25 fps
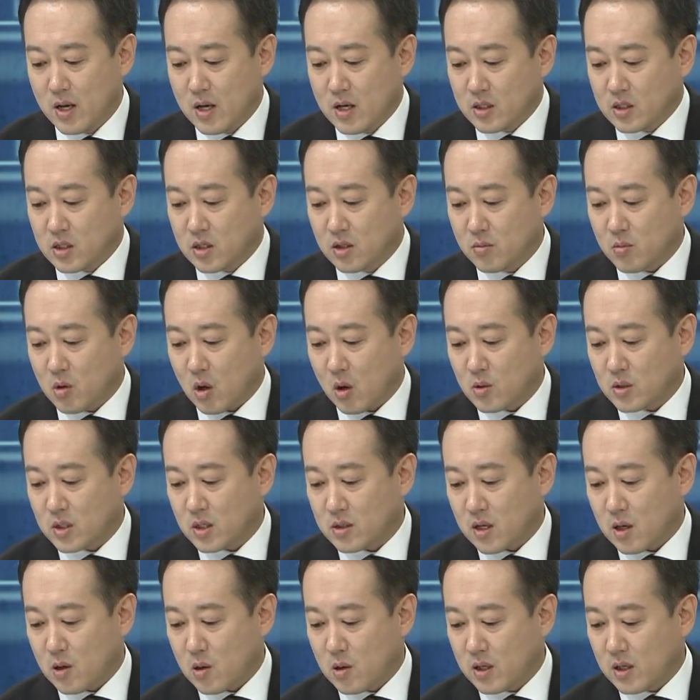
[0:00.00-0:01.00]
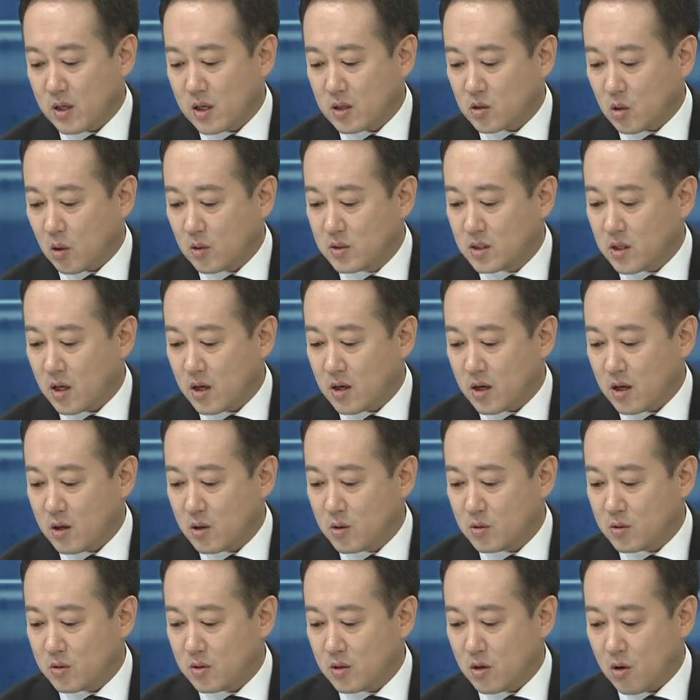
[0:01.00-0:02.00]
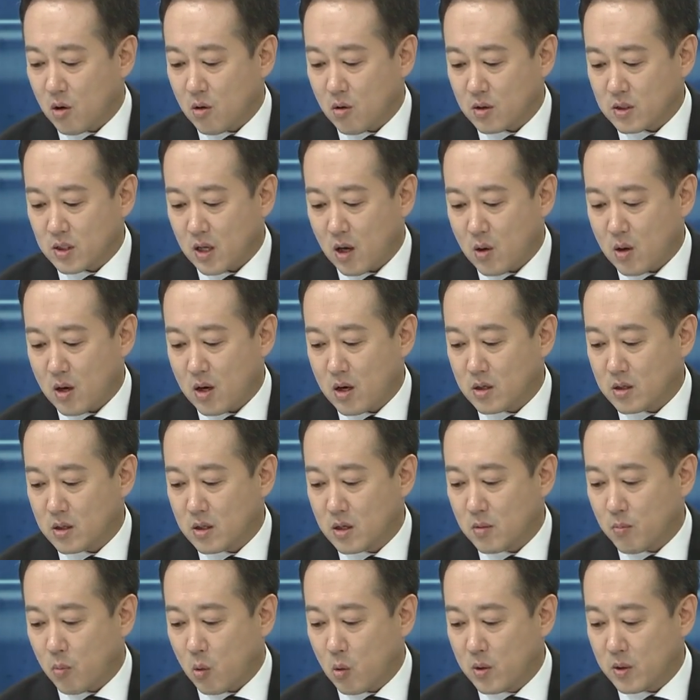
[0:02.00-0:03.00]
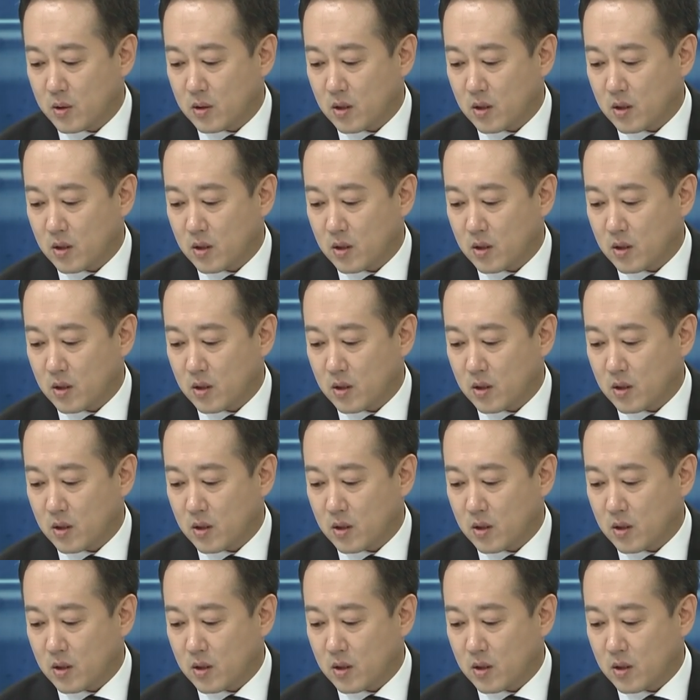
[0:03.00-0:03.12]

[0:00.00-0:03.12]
지금 경제 상황이나 전세가율들 여러 상황을 볼